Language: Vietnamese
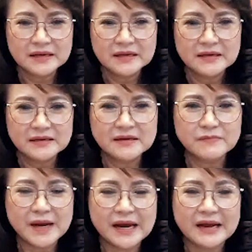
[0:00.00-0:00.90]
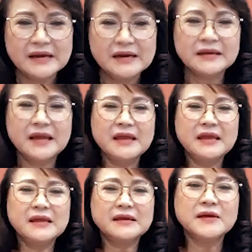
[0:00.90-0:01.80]
Dạ. Nhưng mà
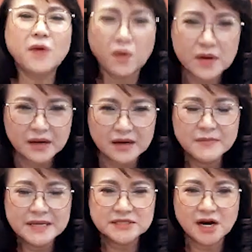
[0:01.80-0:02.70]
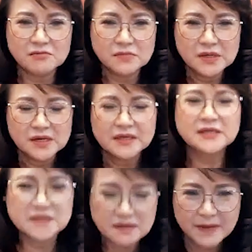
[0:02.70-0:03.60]
cái cái nỗ lực ở bên trong, cái
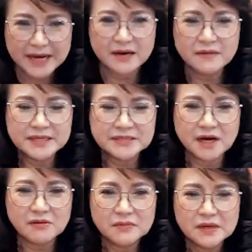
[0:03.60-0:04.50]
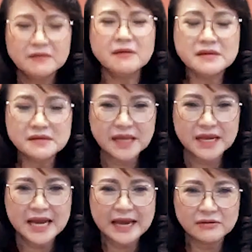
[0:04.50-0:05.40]
sức mạnh ở bên trong nó như thế
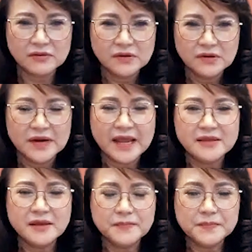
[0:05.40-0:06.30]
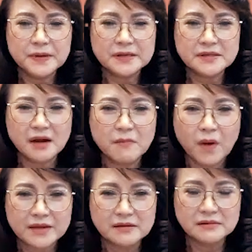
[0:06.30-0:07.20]
nào để giúp ờ, cho
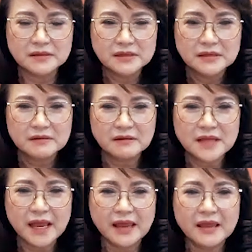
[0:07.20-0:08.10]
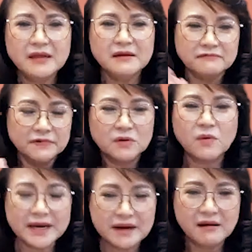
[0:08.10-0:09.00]
mọi người có thể vượt
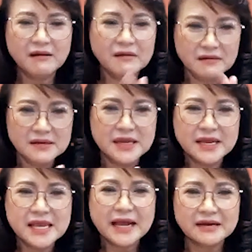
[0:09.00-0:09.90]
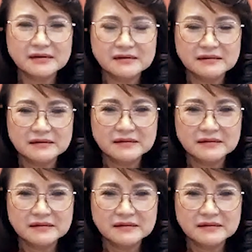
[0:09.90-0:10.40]
qua nó dễ dàng hơn